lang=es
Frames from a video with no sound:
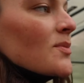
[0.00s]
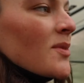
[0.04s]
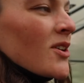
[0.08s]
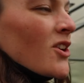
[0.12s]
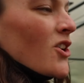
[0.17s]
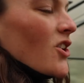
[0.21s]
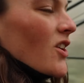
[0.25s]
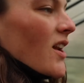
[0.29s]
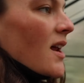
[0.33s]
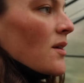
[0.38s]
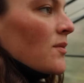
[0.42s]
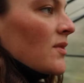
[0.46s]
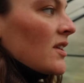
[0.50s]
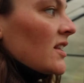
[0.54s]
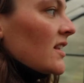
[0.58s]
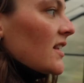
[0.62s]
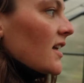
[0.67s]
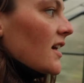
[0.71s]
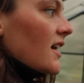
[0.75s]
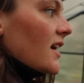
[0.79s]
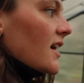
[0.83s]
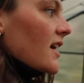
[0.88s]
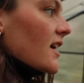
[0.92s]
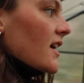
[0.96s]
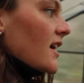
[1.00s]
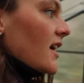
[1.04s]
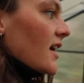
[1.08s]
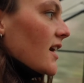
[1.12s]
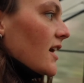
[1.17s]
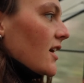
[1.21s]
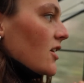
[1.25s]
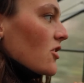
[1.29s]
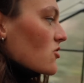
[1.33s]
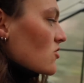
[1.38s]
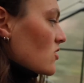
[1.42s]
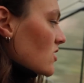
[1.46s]
o menos, realmente
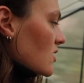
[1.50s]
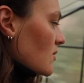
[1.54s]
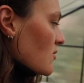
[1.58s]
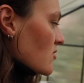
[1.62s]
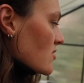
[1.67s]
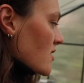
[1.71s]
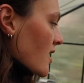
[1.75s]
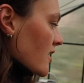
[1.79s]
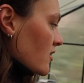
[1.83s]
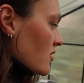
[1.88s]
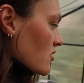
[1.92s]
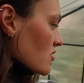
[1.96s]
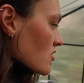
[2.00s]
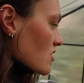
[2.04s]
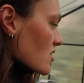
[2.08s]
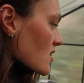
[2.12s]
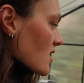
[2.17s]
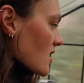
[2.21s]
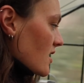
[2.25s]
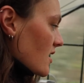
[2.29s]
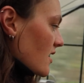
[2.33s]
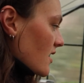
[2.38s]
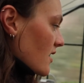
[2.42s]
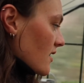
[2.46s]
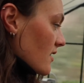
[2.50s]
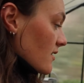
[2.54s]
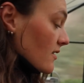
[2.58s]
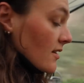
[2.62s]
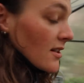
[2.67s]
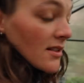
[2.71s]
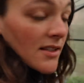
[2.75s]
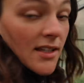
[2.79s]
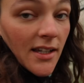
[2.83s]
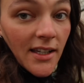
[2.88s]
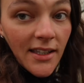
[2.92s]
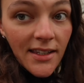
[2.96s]
eh, los últimos años,
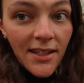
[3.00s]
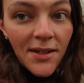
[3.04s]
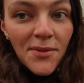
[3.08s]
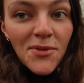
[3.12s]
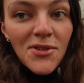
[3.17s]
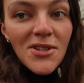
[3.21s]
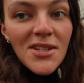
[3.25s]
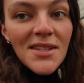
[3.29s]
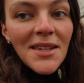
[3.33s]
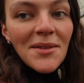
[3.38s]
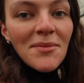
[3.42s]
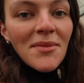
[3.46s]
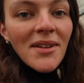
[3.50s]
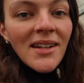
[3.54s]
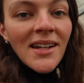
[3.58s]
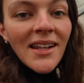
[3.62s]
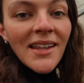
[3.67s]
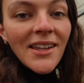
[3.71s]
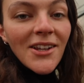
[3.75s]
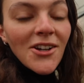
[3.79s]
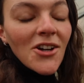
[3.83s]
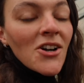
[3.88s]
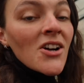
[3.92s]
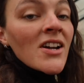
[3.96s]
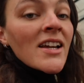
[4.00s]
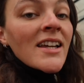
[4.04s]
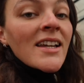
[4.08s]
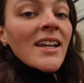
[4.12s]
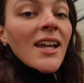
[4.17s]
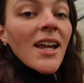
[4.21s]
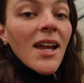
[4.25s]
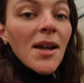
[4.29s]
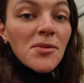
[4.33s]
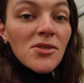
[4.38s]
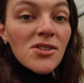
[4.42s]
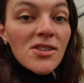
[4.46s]
desde que tenemos este invernadero,
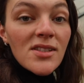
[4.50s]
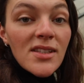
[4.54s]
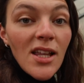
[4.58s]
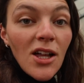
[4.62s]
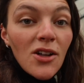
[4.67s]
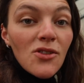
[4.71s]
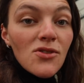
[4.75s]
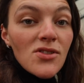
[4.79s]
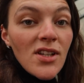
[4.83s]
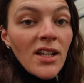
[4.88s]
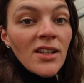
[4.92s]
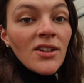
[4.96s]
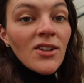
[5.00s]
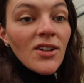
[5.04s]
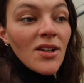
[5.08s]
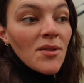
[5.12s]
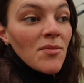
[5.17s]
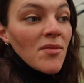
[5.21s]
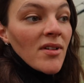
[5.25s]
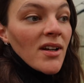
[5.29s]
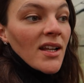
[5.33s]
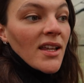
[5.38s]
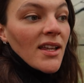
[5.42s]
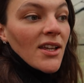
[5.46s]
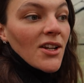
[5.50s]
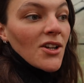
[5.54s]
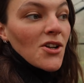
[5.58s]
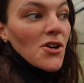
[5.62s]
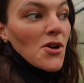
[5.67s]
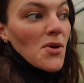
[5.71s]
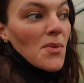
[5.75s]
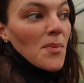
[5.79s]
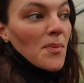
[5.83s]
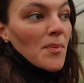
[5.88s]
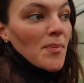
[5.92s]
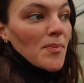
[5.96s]
hemos estado usando el
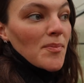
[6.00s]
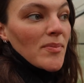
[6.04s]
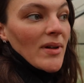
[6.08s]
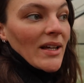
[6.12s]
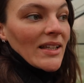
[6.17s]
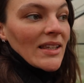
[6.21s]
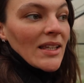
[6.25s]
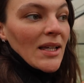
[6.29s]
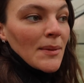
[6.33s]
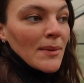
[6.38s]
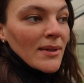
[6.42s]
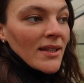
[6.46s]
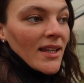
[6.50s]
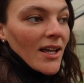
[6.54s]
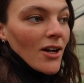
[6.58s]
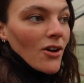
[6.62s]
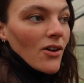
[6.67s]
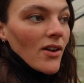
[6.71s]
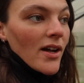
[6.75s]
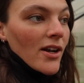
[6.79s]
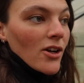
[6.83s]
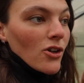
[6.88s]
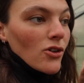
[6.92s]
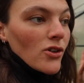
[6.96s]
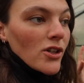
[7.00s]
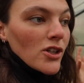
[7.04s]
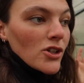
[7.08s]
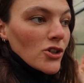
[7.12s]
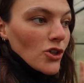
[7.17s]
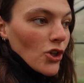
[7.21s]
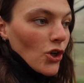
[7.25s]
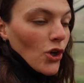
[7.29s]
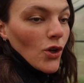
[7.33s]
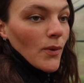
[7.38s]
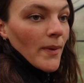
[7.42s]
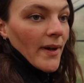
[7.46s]
invernadero prácticamente a lo largo de
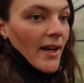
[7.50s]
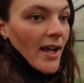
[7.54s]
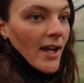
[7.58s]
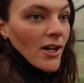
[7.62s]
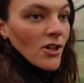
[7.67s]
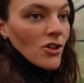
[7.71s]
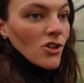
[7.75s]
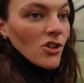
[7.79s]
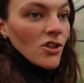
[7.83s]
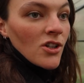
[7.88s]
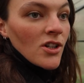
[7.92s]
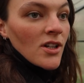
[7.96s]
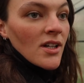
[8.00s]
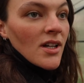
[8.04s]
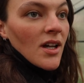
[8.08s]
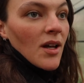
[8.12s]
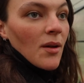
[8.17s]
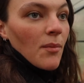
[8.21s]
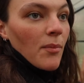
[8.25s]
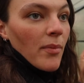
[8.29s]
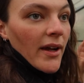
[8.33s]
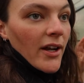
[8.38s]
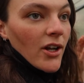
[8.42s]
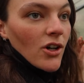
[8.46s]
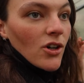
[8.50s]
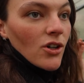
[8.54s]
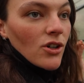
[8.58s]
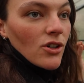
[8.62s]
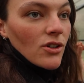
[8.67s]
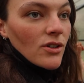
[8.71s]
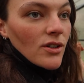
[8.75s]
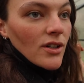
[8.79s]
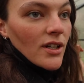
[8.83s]
todo el verano. Pero